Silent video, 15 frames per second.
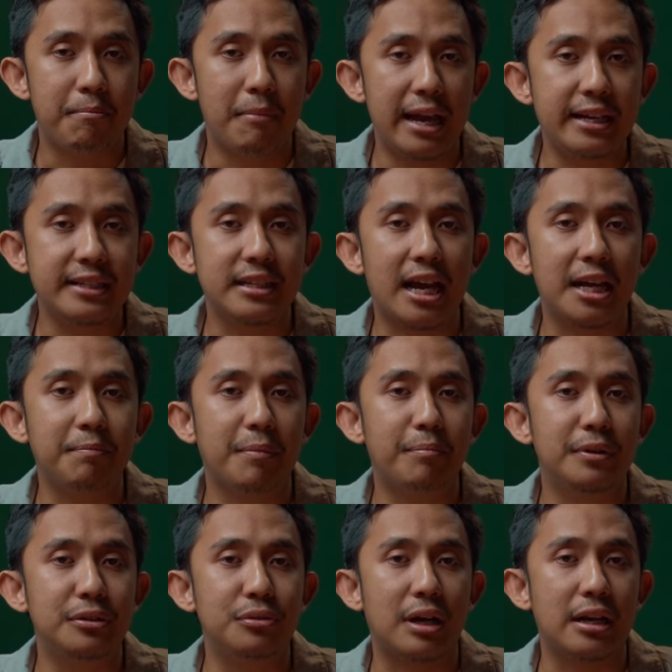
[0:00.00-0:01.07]
baik saat
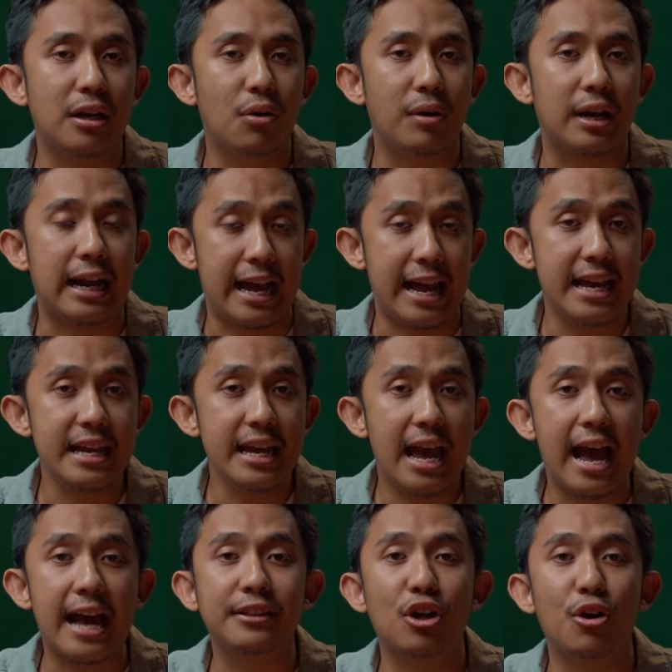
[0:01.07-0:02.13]
pembentukan lower high
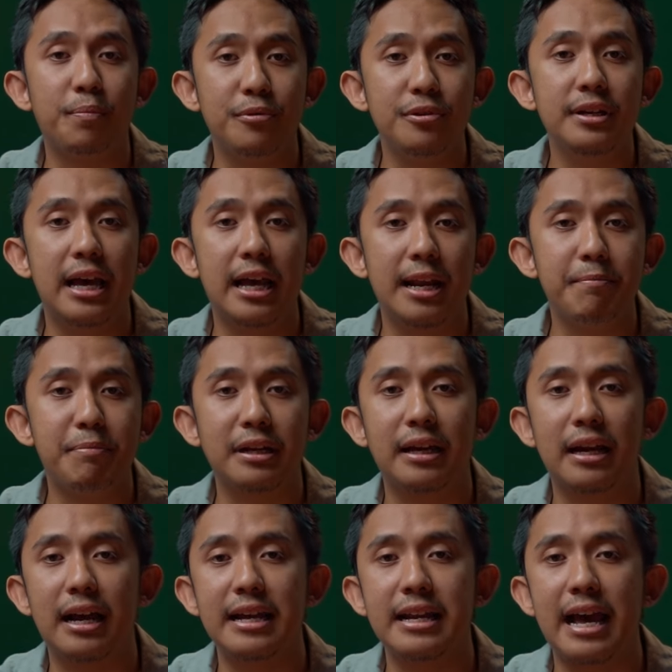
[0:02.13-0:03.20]
ataupun dalam
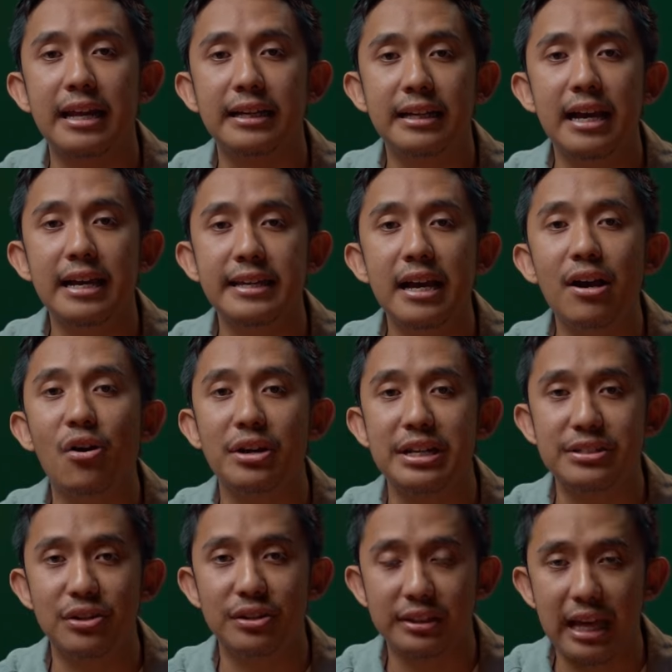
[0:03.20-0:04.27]
pergerakan harga yang
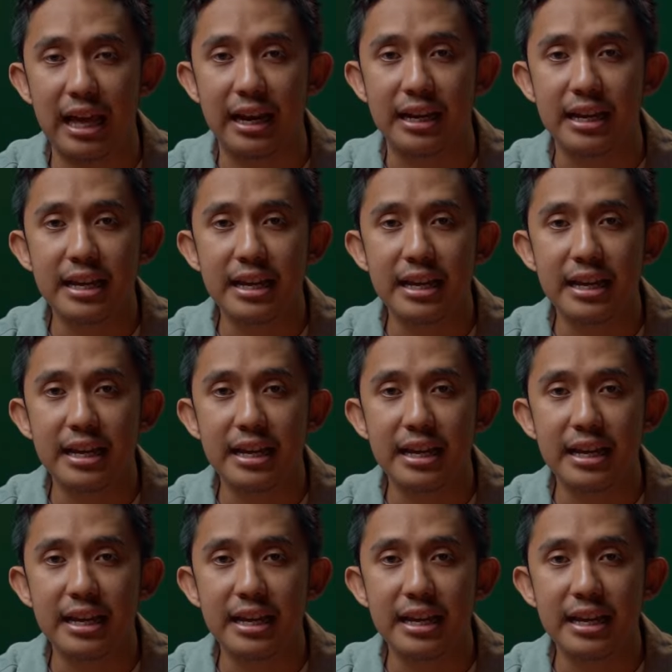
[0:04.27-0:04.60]
horizontal.